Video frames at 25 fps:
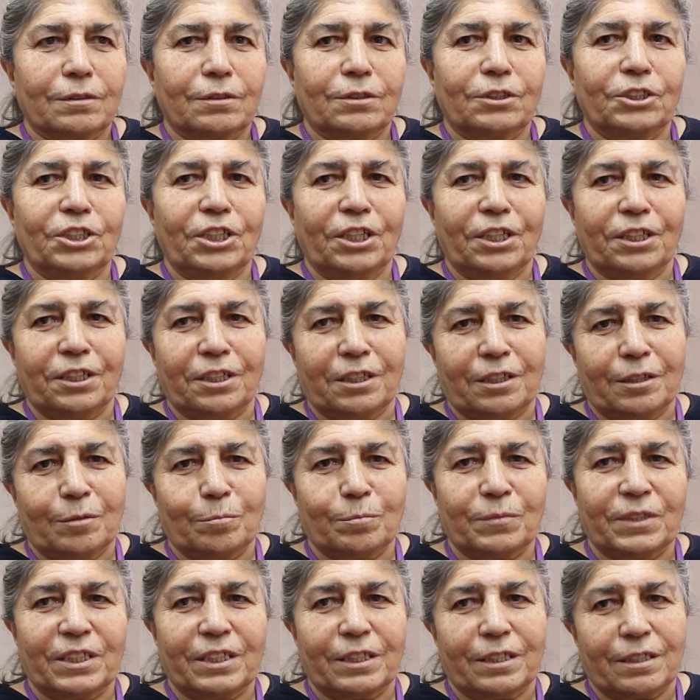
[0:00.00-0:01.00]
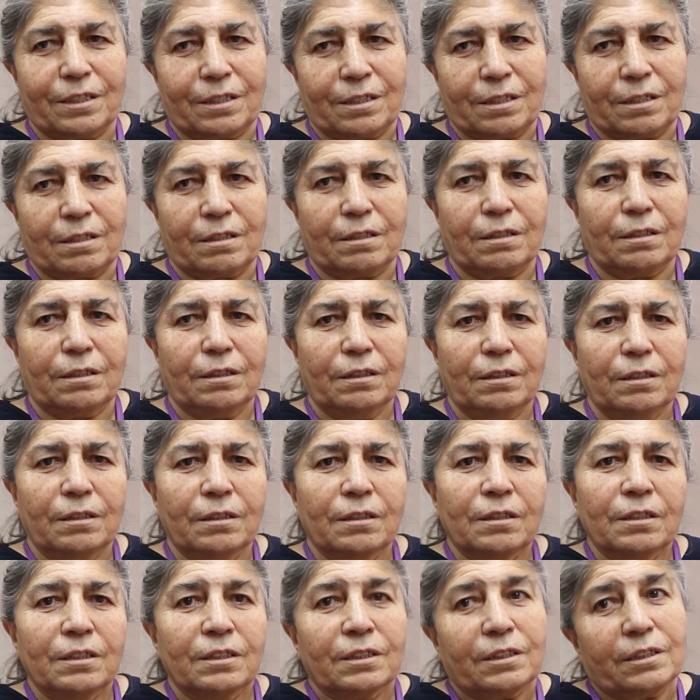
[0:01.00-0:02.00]
cehennem deresi
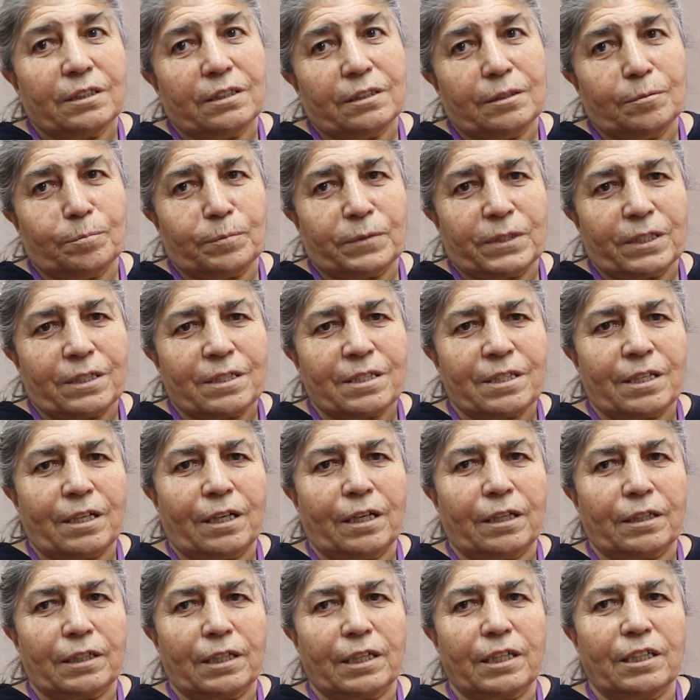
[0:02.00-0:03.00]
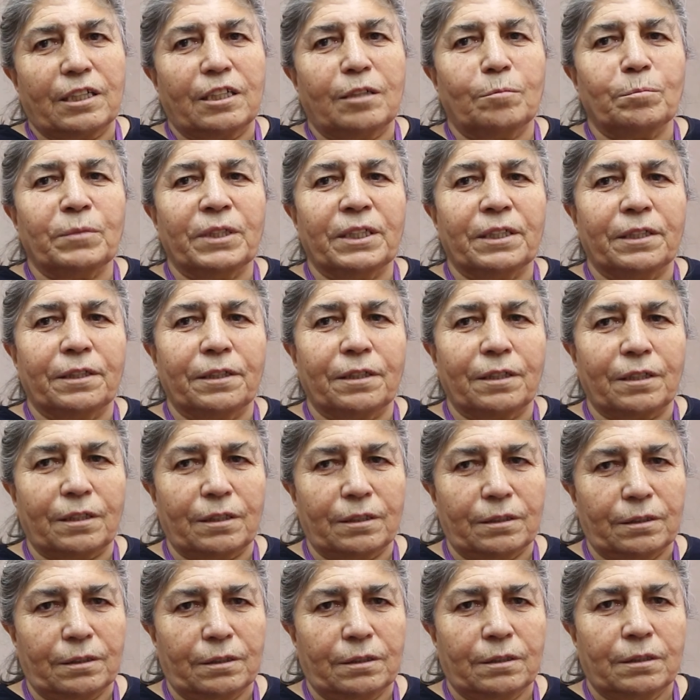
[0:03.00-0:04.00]
gidip de sağ
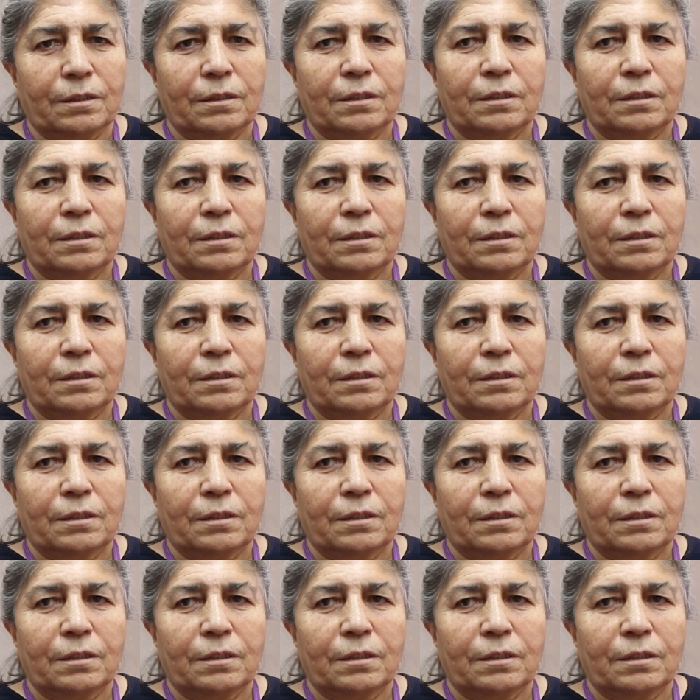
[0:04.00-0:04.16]
gelmeyenlerin